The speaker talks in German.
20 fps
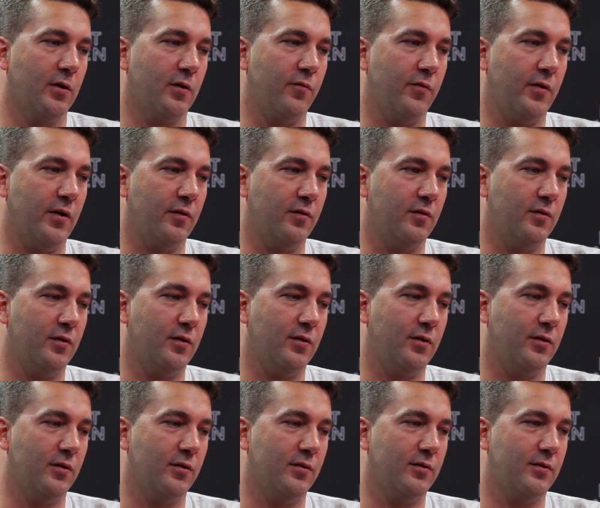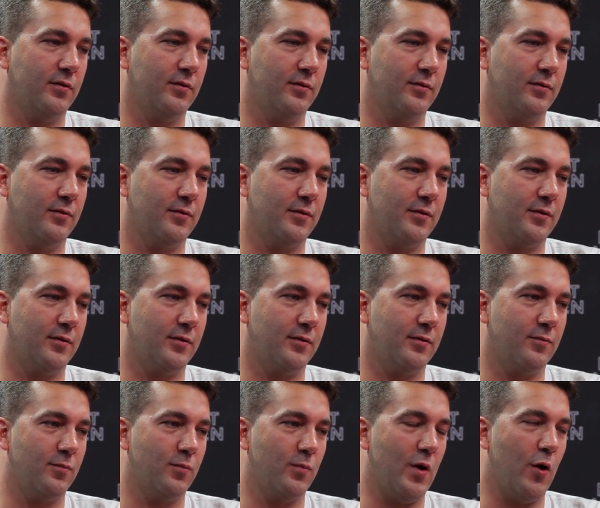quasi ich
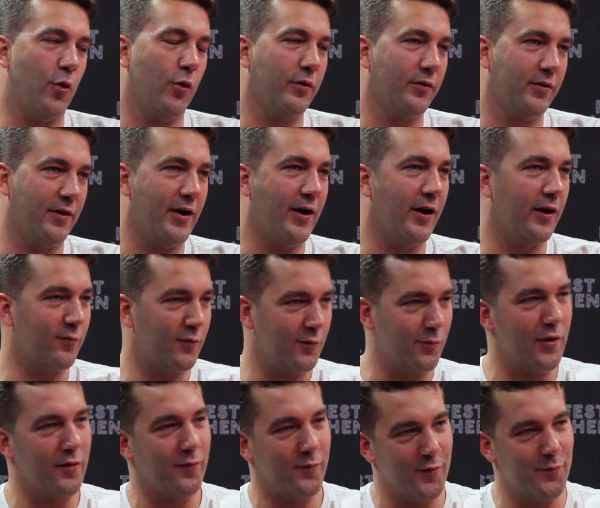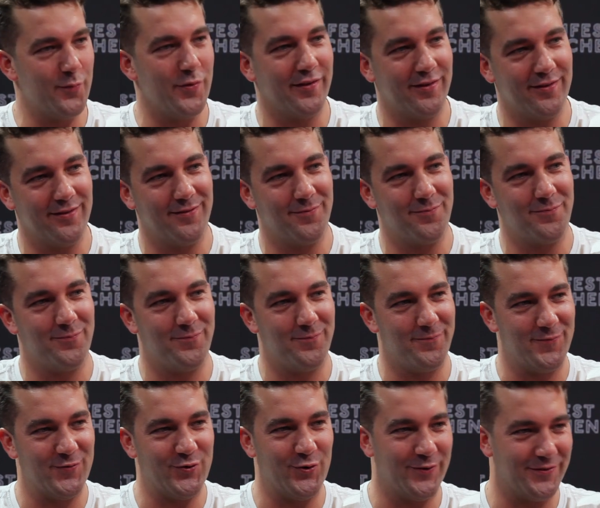auch in der Art, wie mein Film jetzt
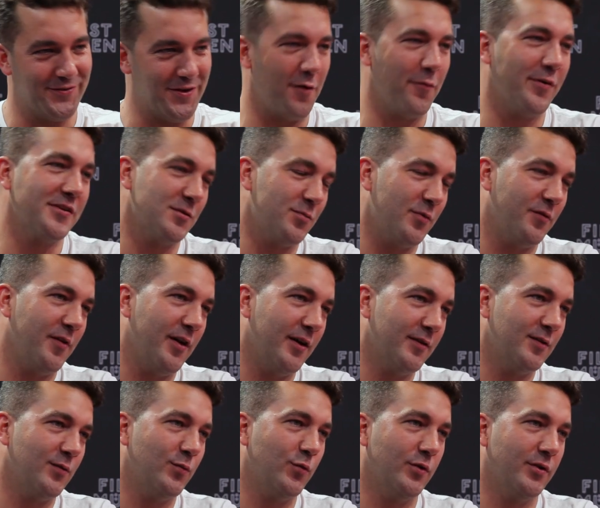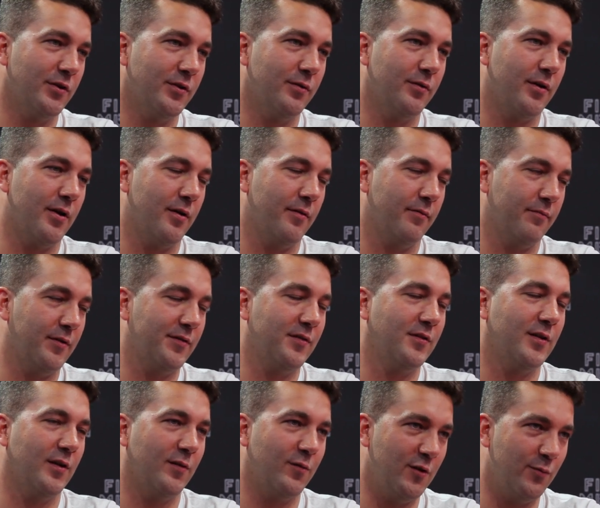schon teilweise bewertet wurde oder was
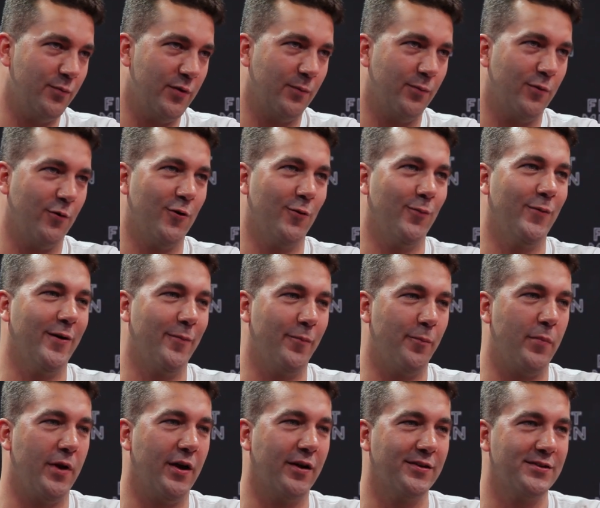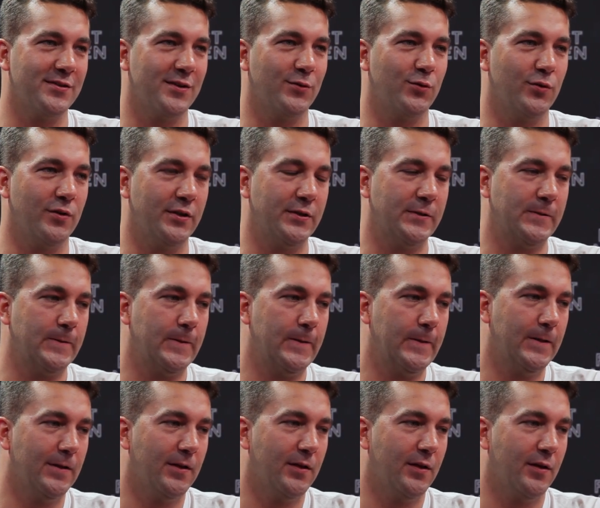ich an Feedback bekommen habe, merke ich natürlich,
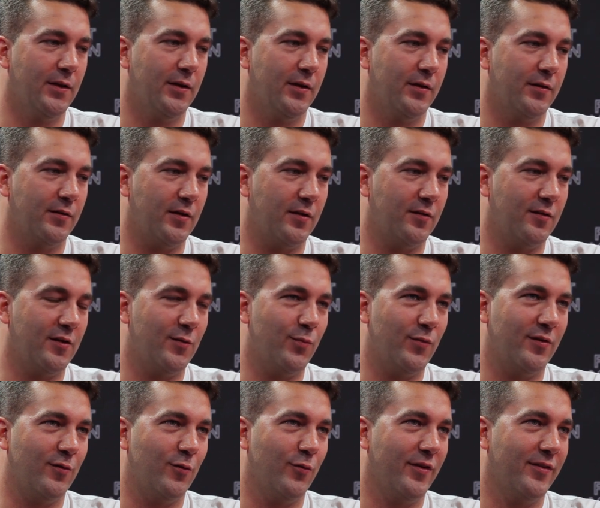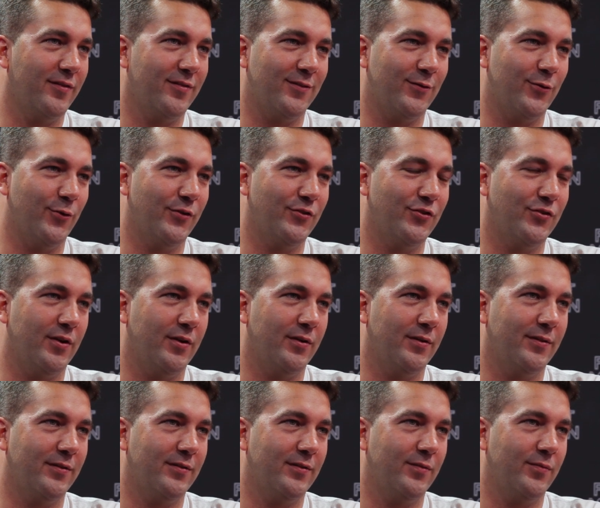dass ich mit sowas in
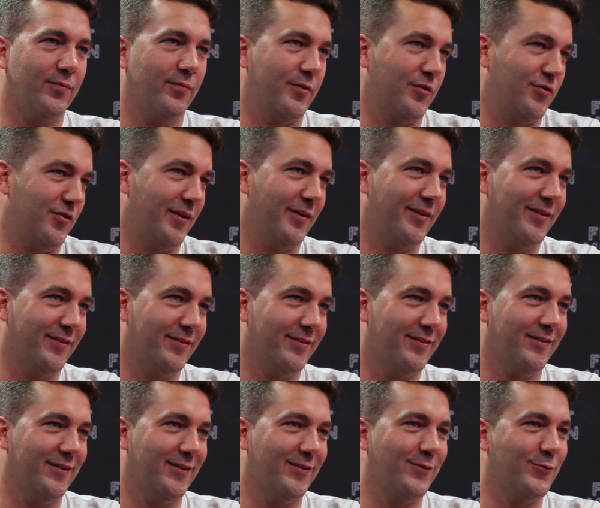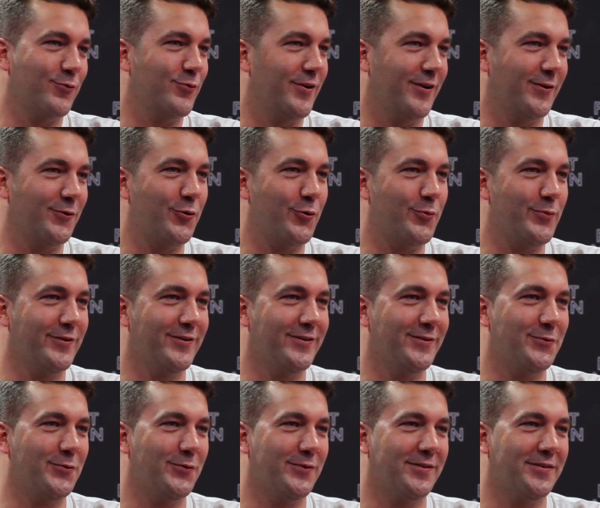Deutschland wahrscheinlich nicht so gut ankomme.
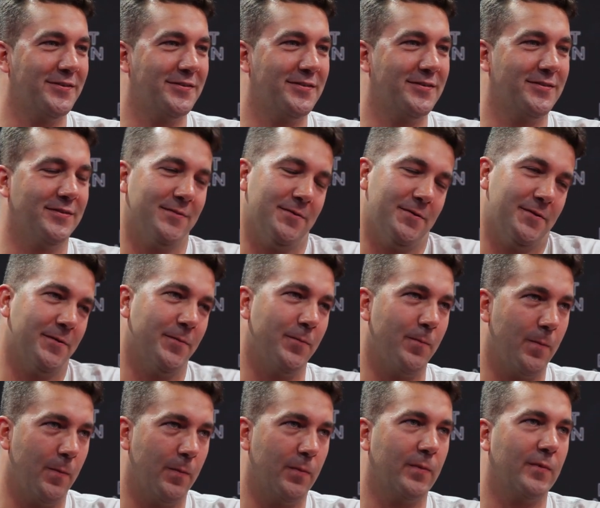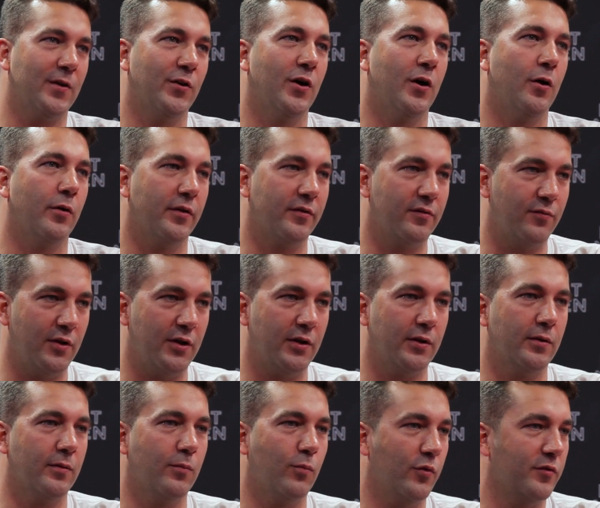Und ähm, genau,
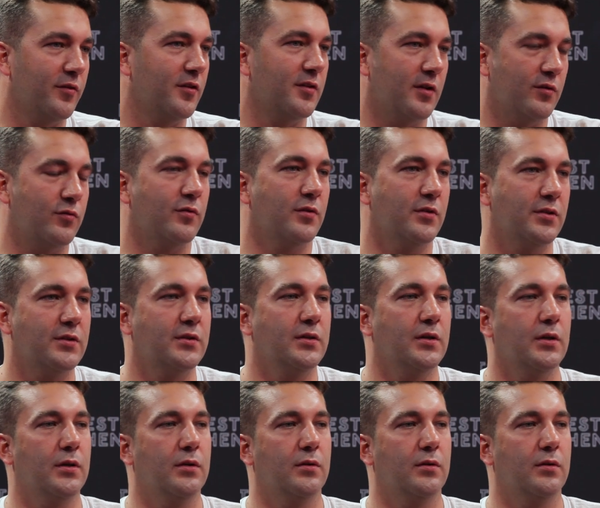deswegen muss ich natürlich